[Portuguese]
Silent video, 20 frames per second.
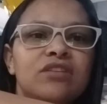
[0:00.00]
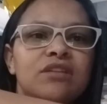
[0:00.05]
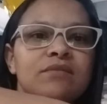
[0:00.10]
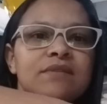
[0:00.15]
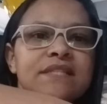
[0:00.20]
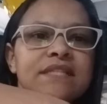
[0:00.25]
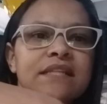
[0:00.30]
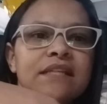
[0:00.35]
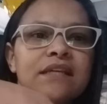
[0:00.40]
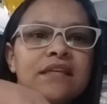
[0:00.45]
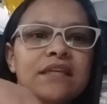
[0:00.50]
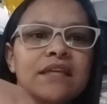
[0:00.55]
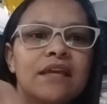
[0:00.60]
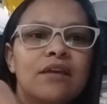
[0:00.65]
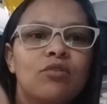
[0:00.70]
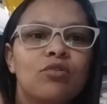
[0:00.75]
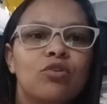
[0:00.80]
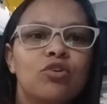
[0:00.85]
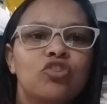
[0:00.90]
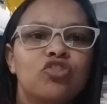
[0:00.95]
Então, essa daqui
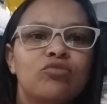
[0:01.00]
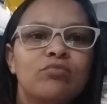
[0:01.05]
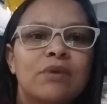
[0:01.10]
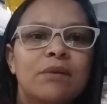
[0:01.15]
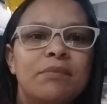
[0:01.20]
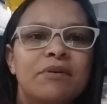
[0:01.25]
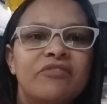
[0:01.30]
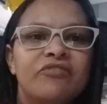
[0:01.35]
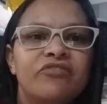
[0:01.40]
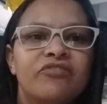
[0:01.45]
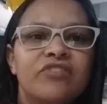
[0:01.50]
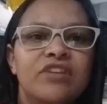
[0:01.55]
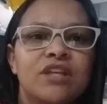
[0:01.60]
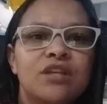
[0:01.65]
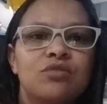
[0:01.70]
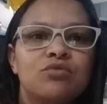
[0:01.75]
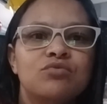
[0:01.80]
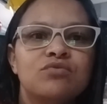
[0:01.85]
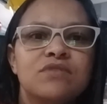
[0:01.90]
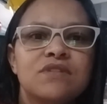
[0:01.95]
é ótima para
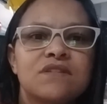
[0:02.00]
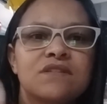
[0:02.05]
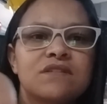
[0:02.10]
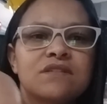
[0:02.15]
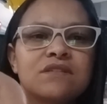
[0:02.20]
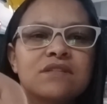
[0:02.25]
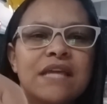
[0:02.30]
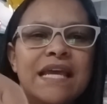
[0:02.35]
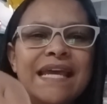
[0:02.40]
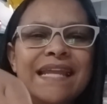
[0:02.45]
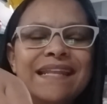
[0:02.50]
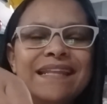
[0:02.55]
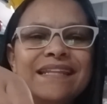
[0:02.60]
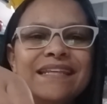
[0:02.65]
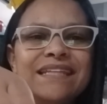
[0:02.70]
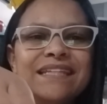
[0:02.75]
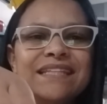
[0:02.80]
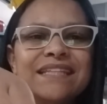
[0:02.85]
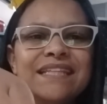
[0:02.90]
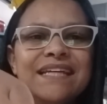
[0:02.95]
frios. É
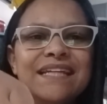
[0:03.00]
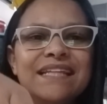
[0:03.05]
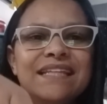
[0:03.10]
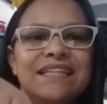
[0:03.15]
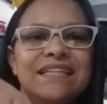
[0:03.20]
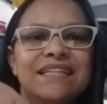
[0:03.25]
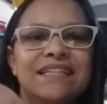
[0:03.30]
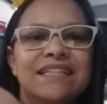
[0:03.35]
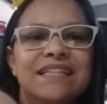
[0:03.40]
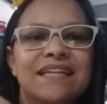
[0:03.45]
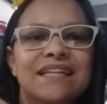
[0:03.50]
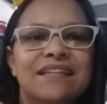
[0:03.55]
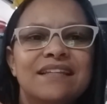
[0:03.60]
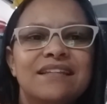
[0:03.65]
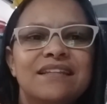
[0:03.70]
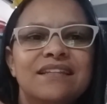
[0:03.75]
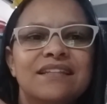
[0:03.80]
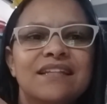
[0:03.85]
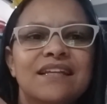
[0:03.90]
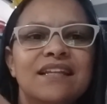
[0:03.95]
linda, linda,
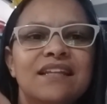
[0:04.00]
linda,